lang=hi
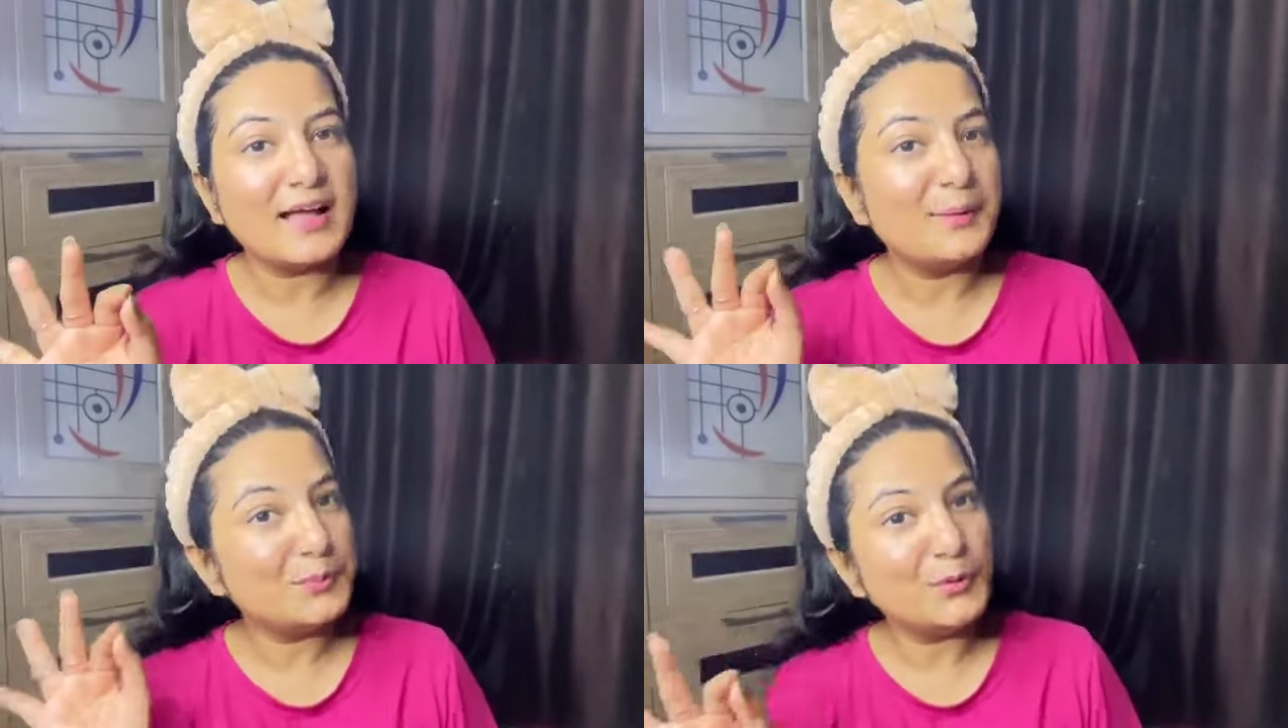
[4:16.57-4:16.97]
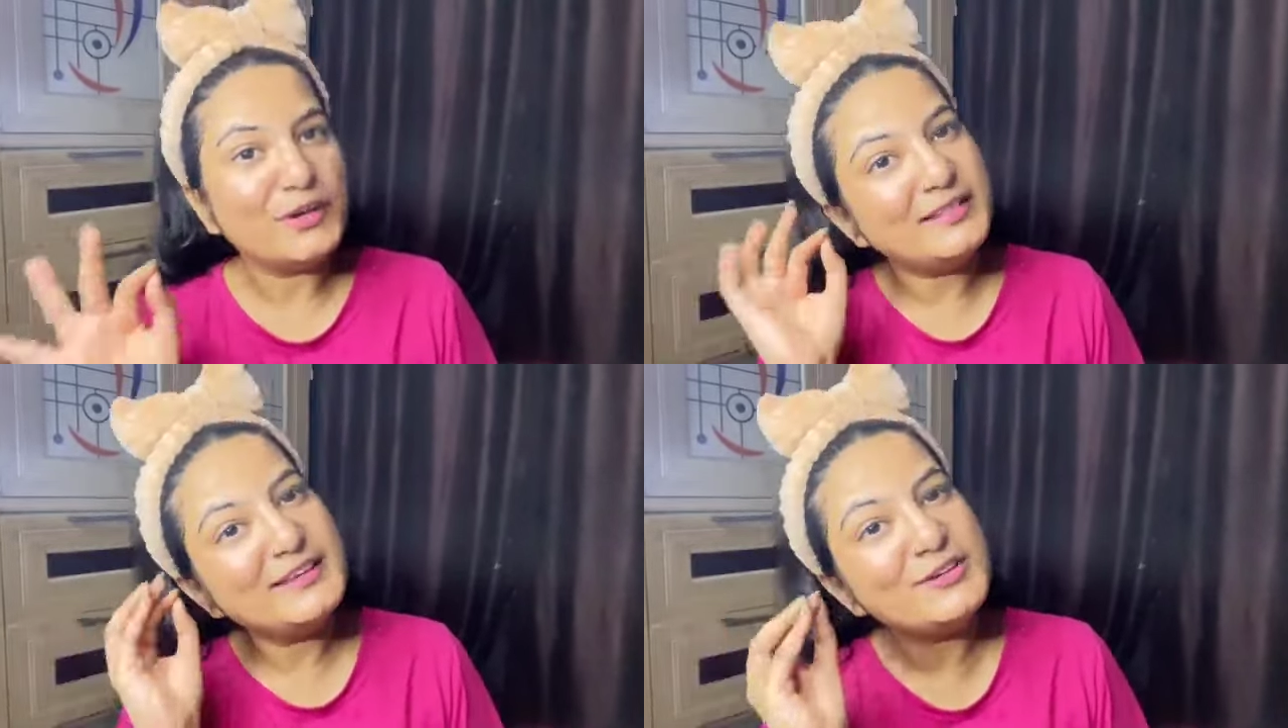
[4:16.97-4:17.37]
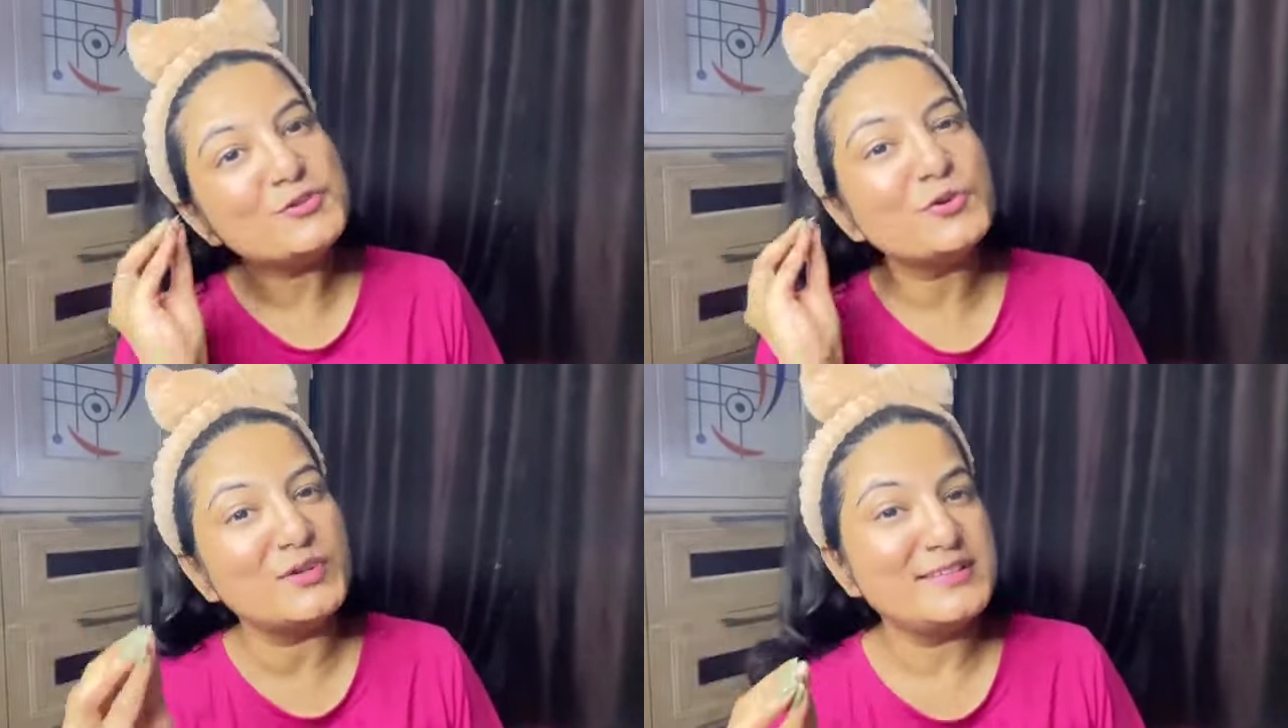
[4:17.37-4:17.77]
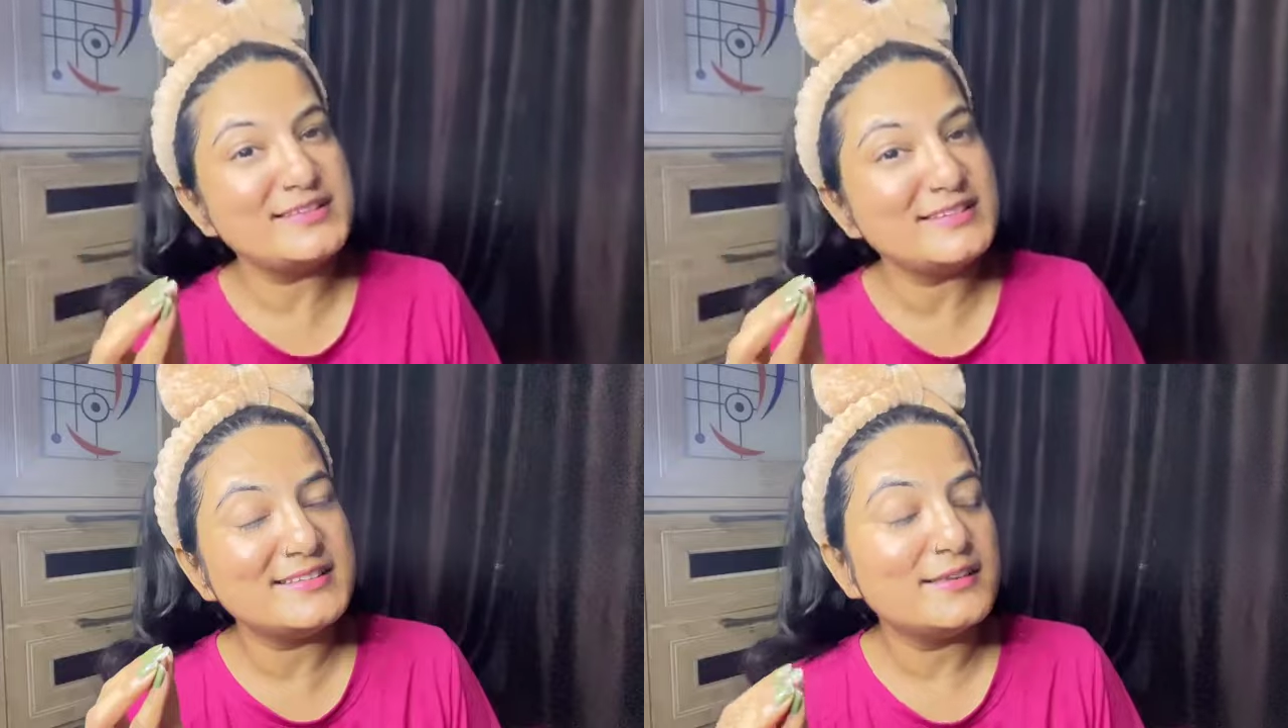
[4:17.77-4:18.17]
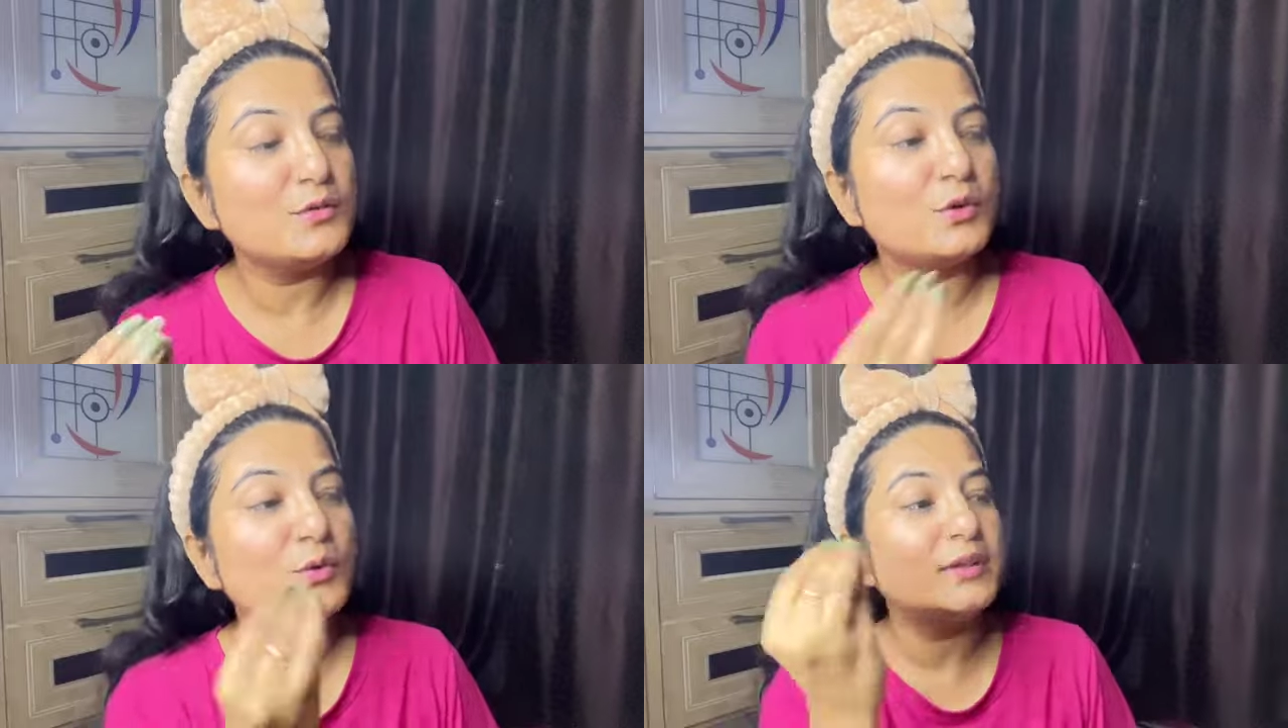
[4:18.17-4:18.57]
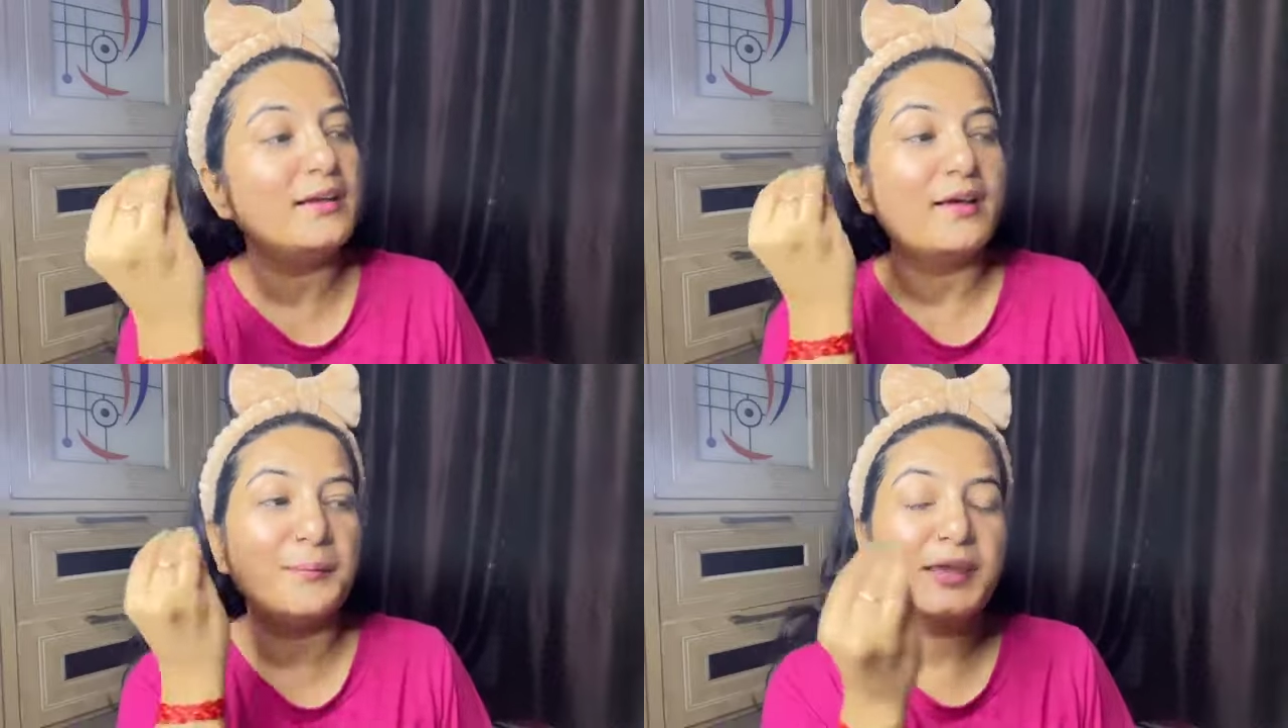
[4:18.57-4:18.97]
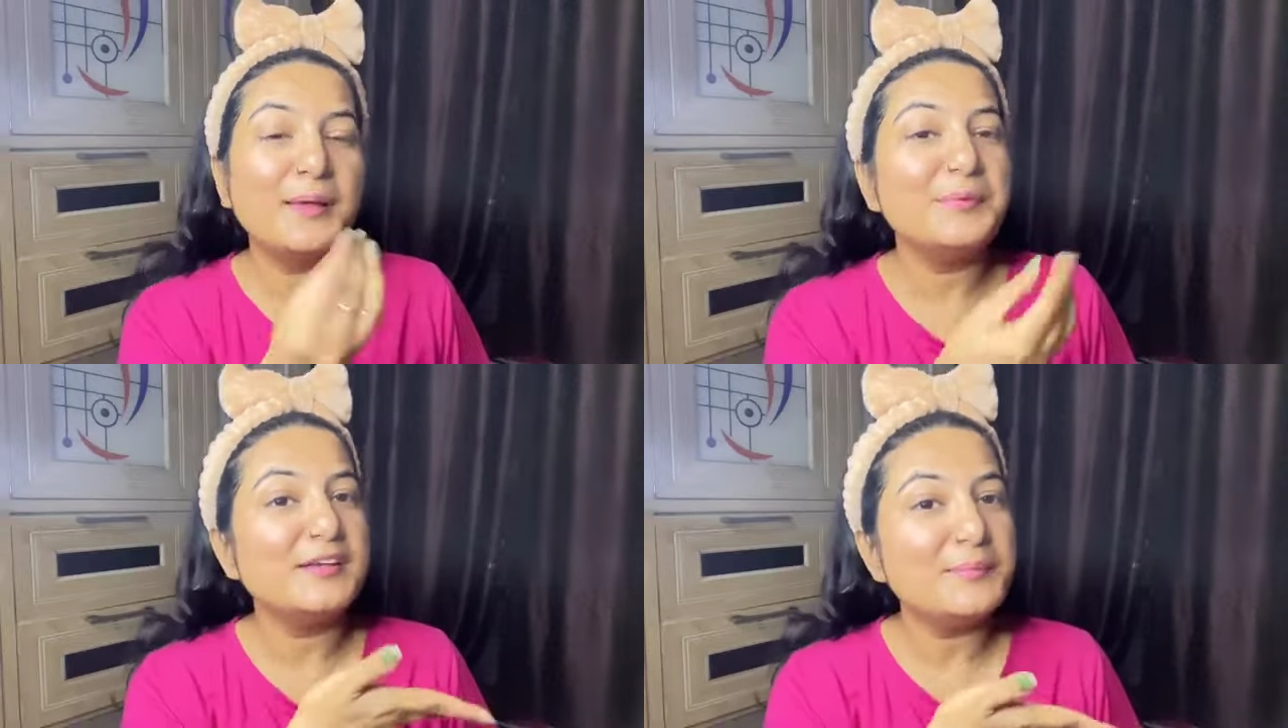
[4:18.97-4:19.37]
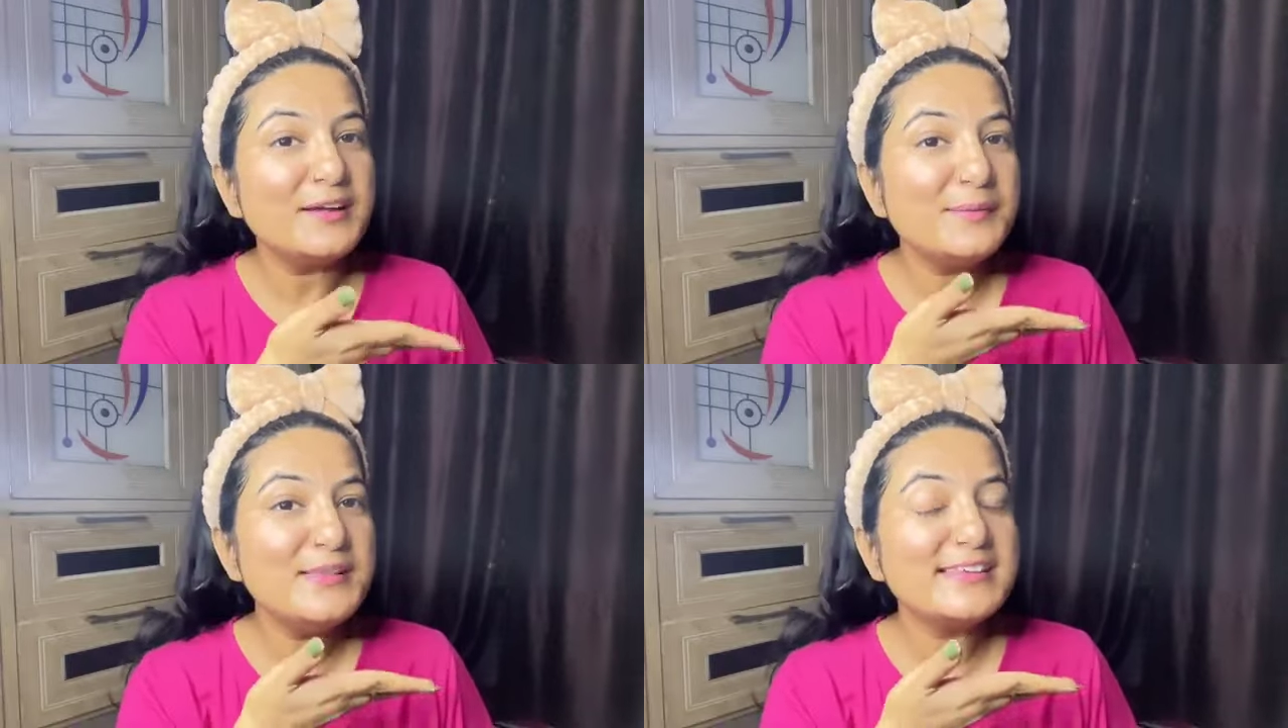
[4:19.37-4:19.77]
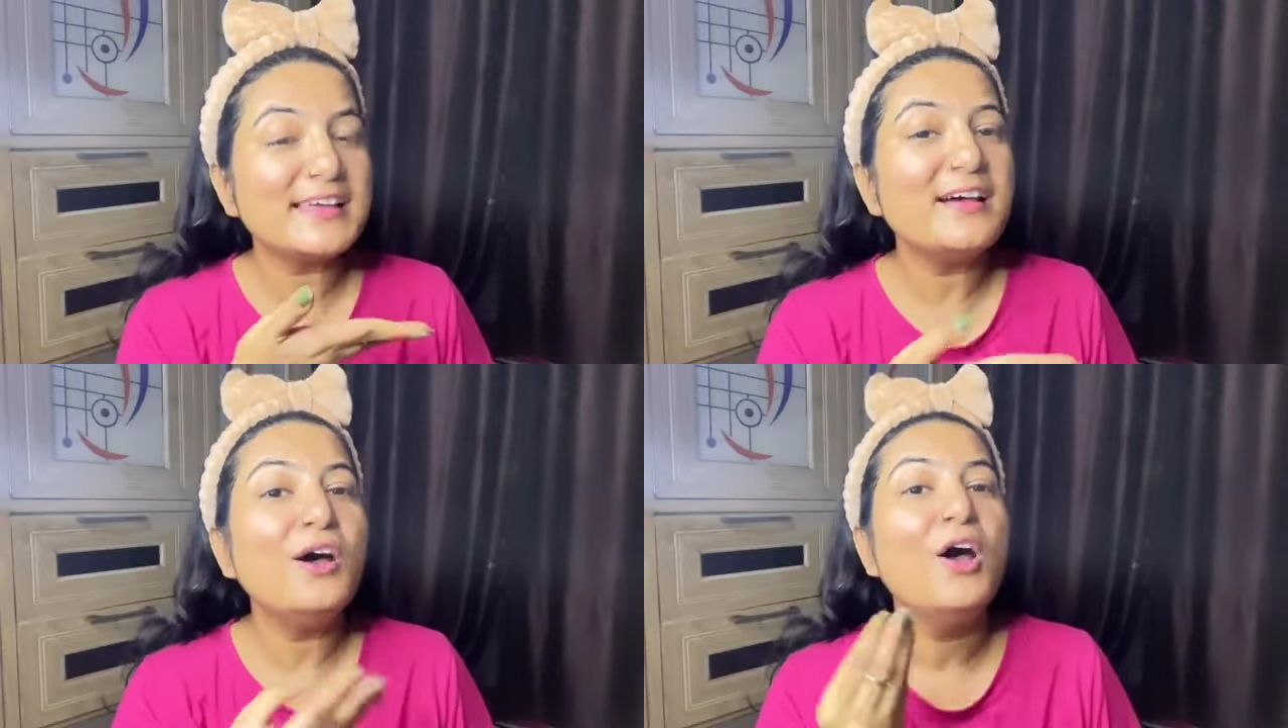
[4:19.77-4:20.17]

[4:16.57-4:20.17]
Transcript: आपको इतनी छोटी सी चीज़ की ज़रूरत है घर में ही आपके टमाटर मिल जाएगा